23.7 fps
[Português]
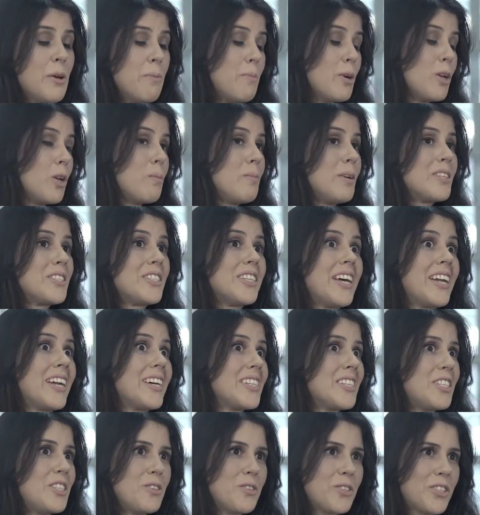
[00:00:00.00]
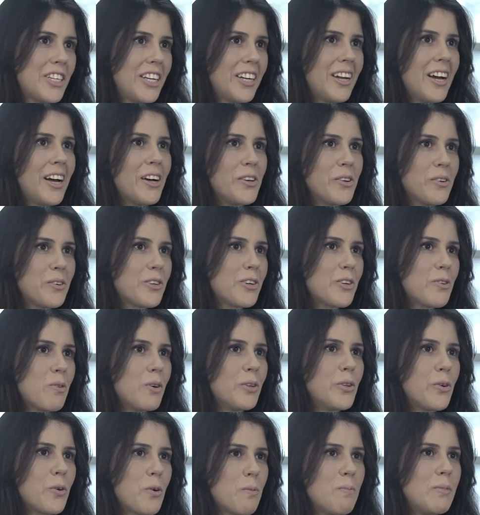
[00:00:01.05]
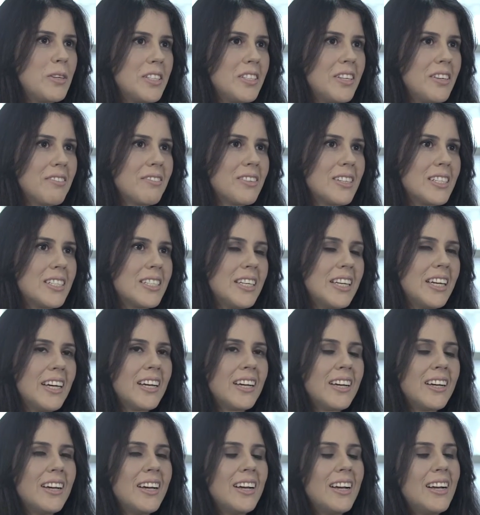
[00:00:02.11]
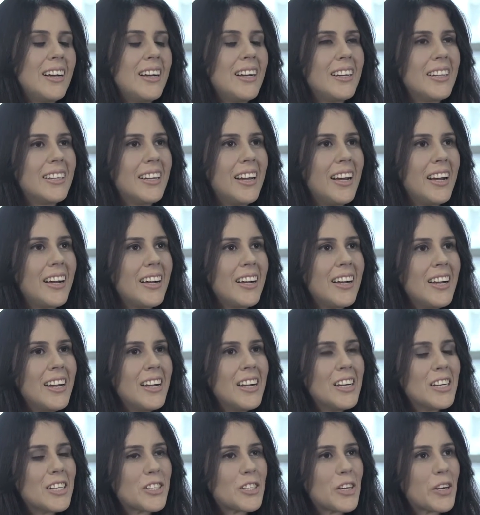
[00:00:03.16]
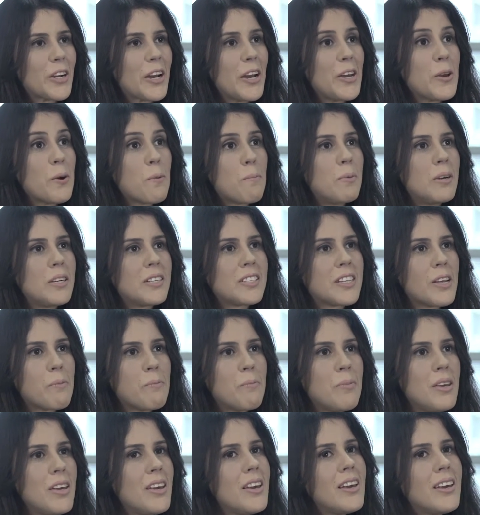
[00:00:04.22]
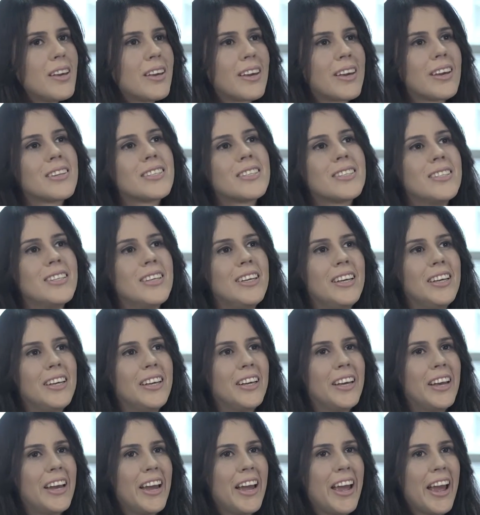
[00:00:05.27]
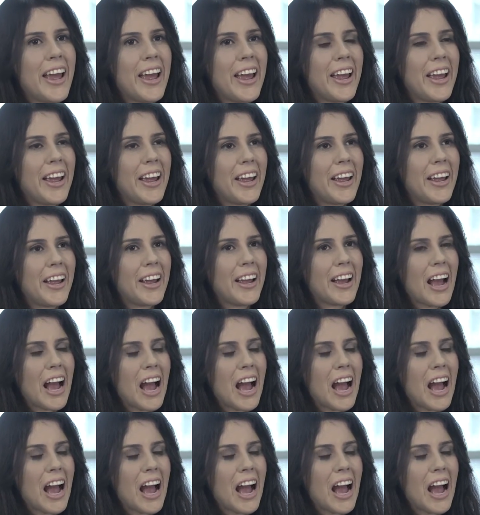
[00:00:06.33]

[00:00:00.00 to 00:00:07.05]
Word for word: pelo menos era assim o cenário de quando eu comecei a fazer, né? Só que aí eu percebi que assim é,